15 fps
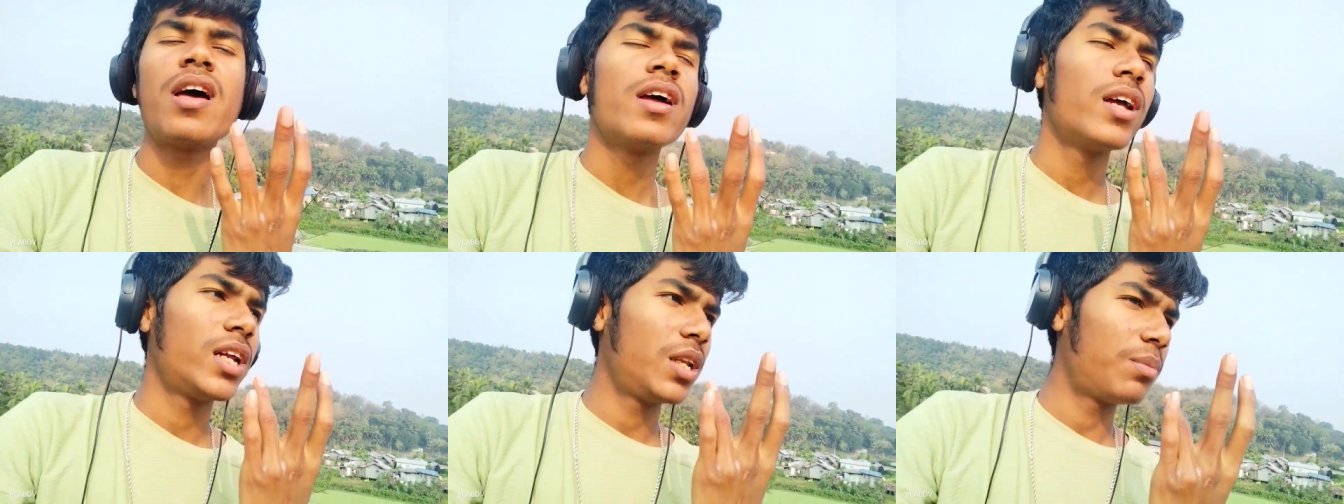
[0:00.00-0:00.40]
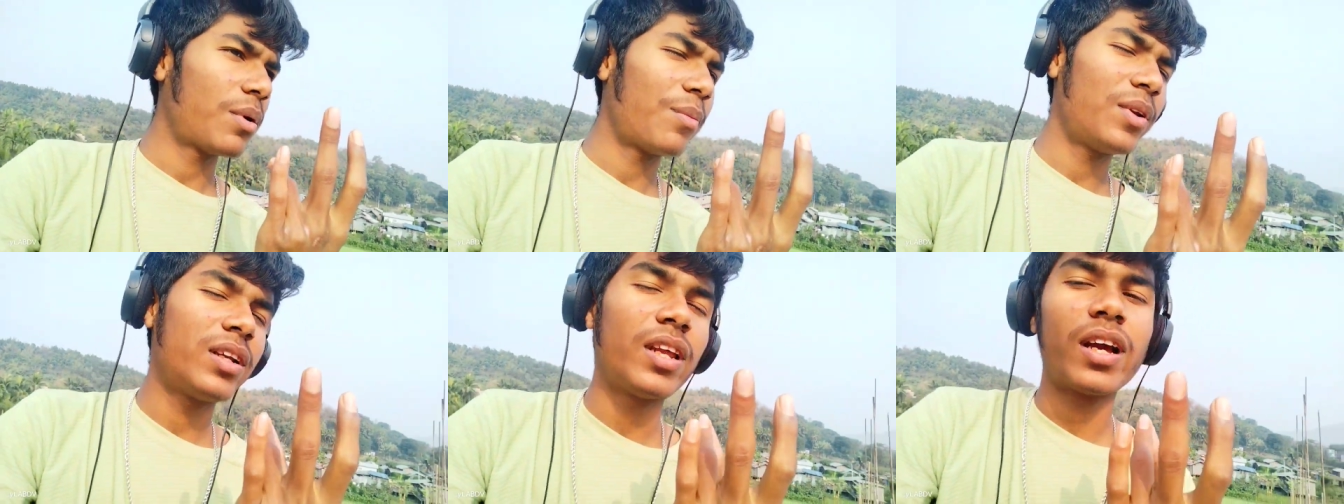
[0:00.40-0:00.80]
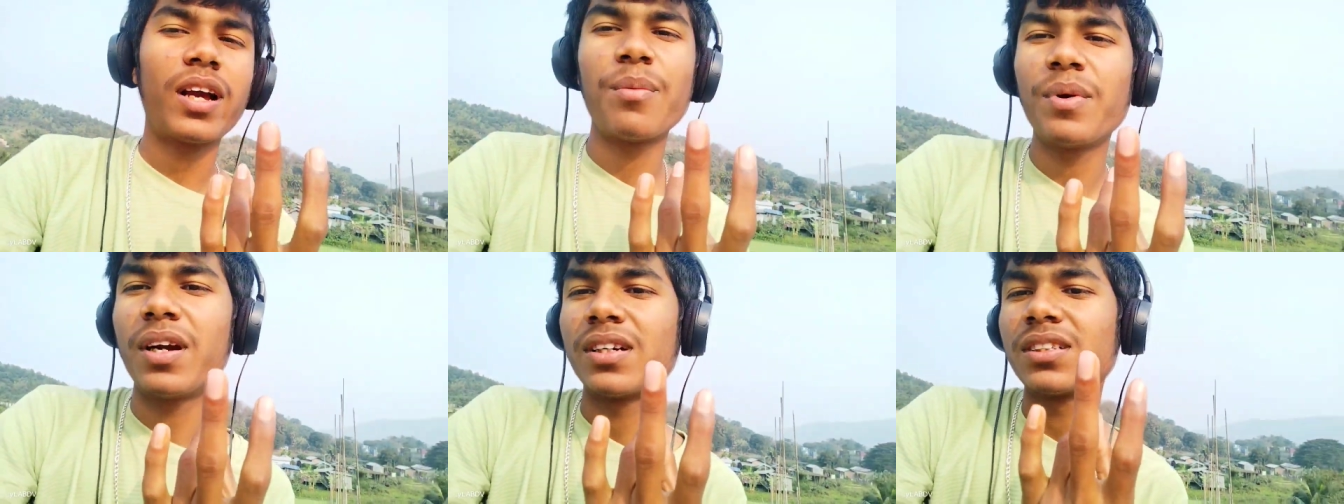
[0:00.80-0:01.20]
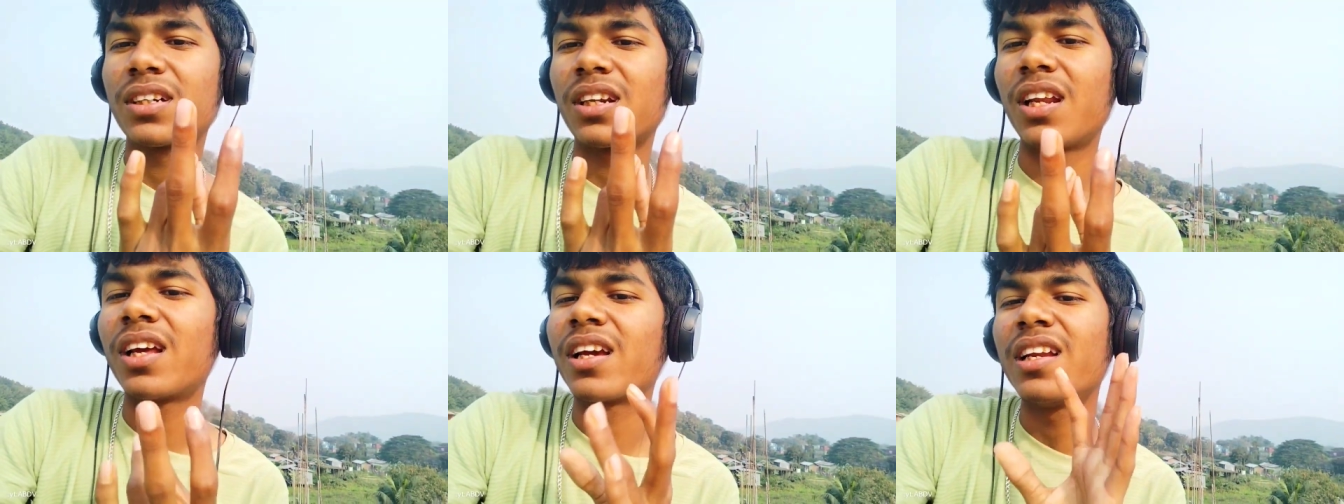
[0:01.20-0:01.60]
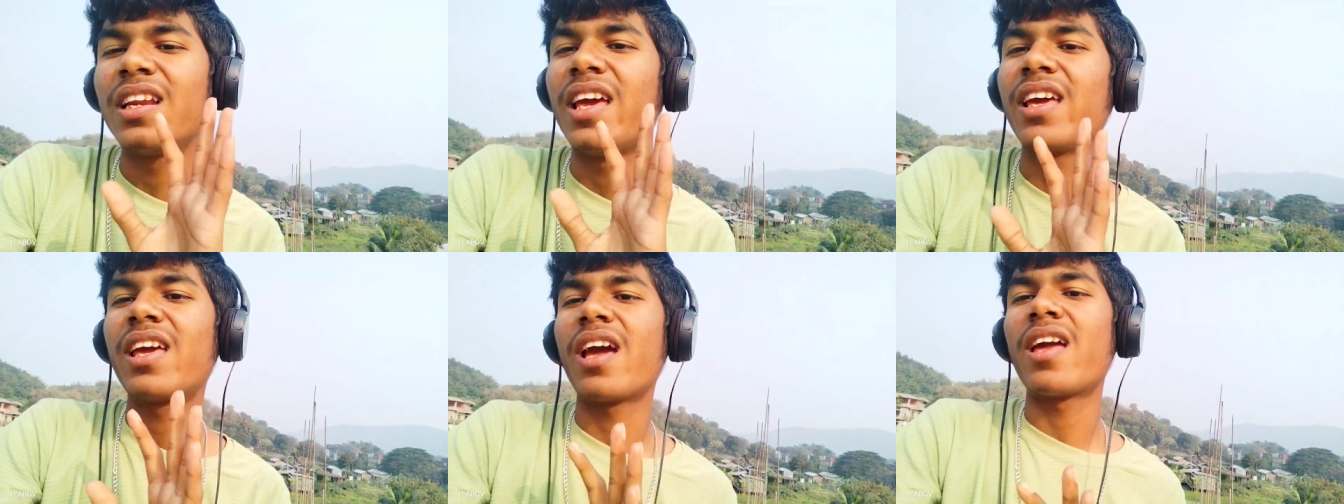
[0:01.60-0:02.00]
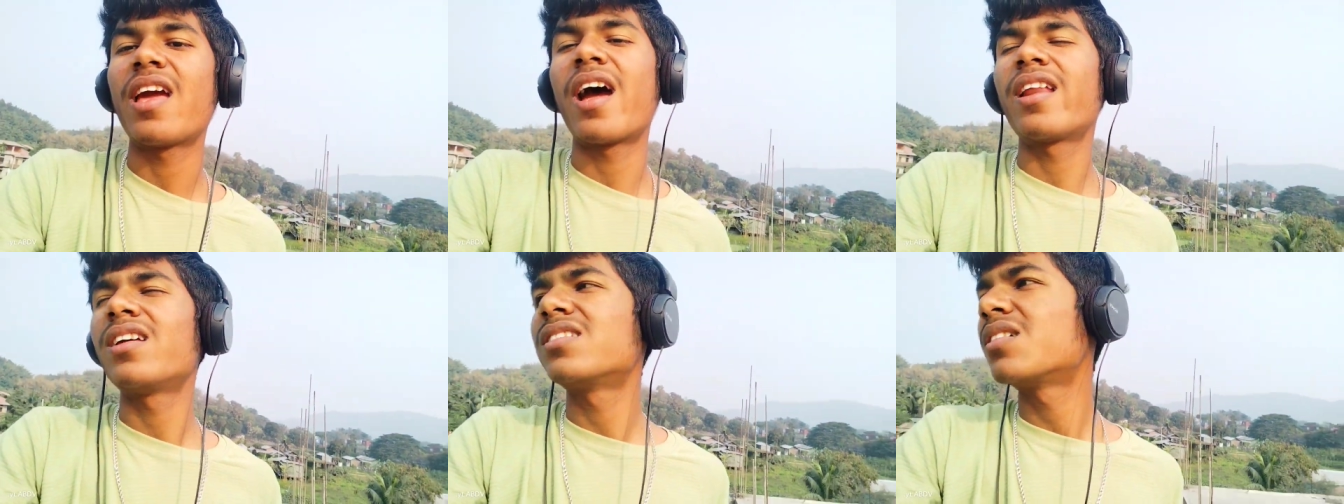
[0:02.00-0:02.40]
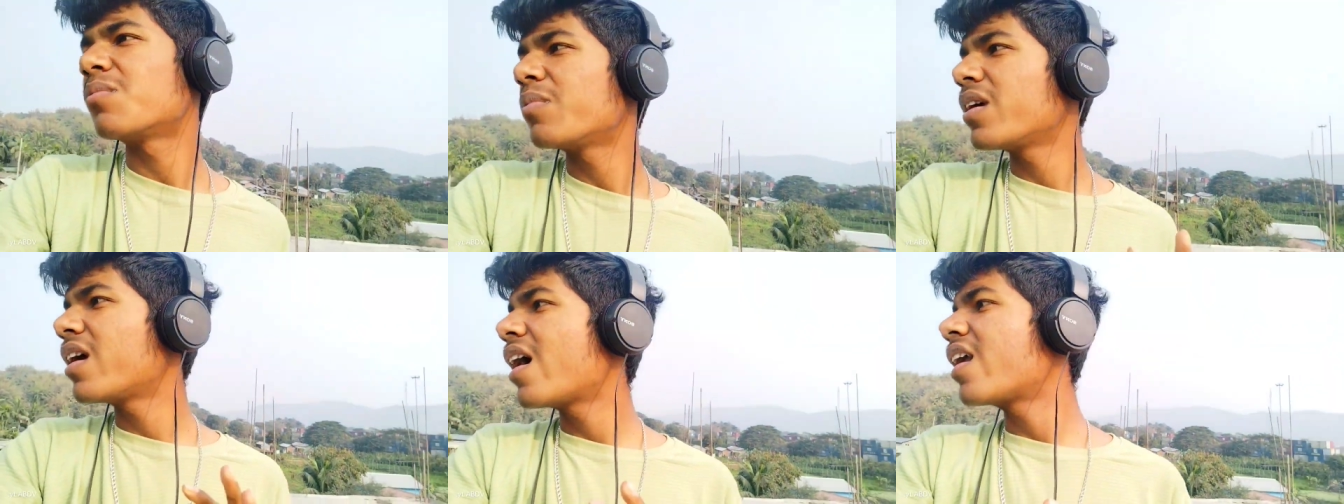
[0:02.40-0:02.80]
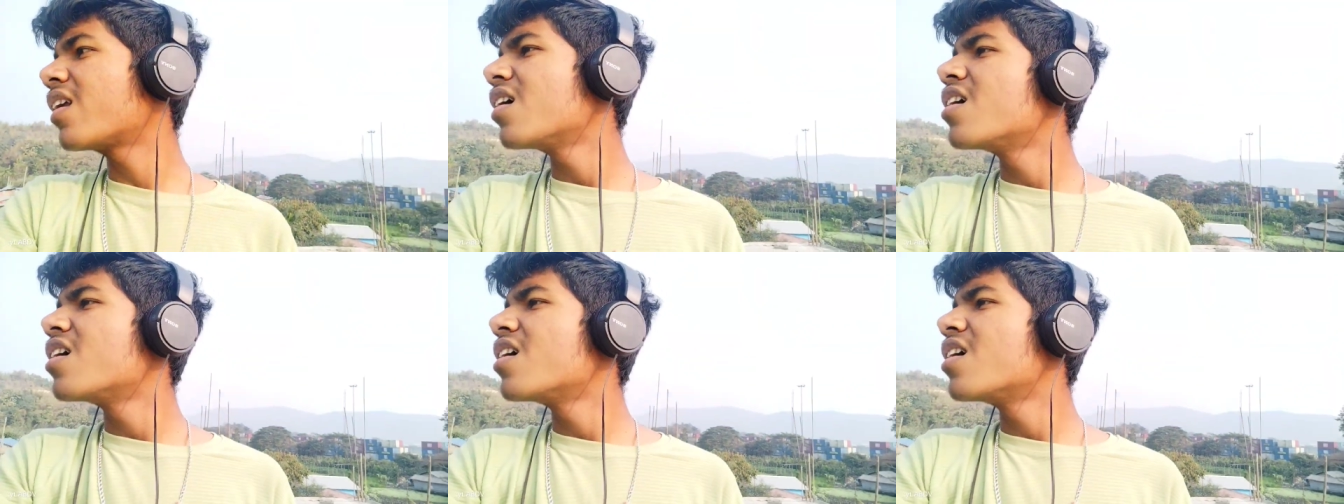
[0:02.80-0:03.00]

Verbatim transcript: रिपब्लिक डे का भी कर सकता लेकिन नहीं किया यार इन सब में यार